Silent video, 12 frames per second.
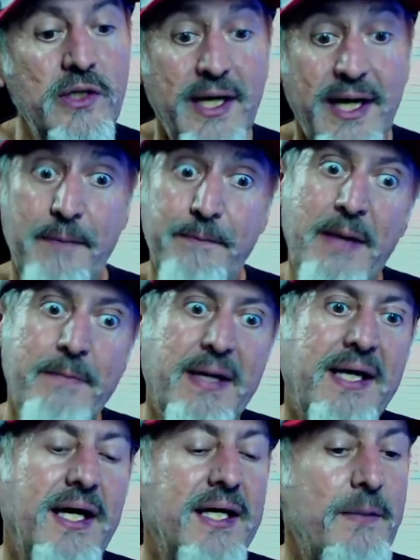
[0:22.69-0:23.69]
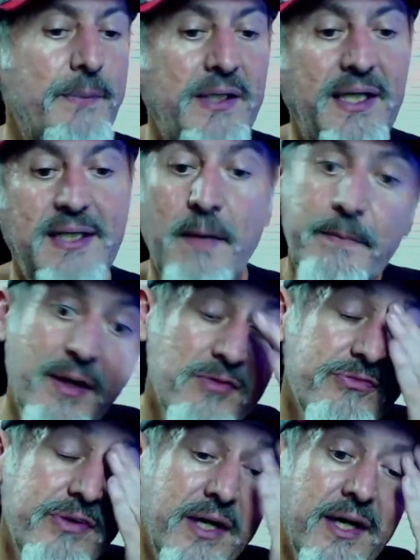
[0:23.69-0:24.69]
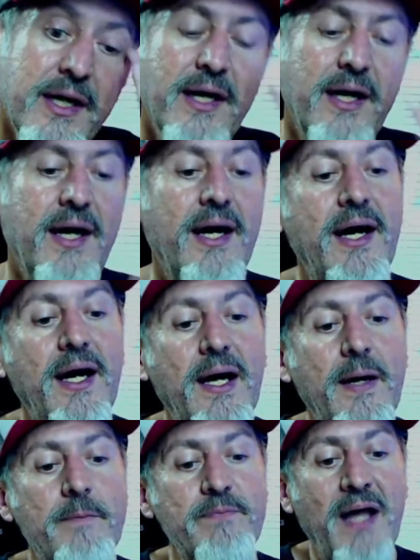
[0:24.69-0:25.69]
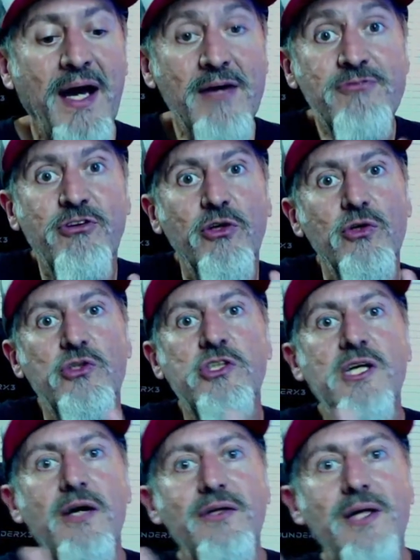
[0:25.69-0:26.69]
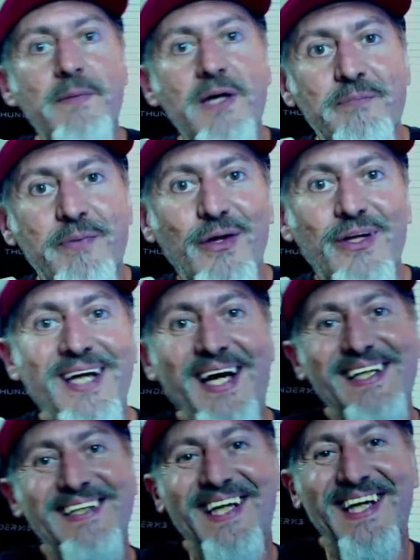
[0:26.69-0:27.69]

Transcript: é bem bacana porque dá para ver uh, a evolução da minha pilotagem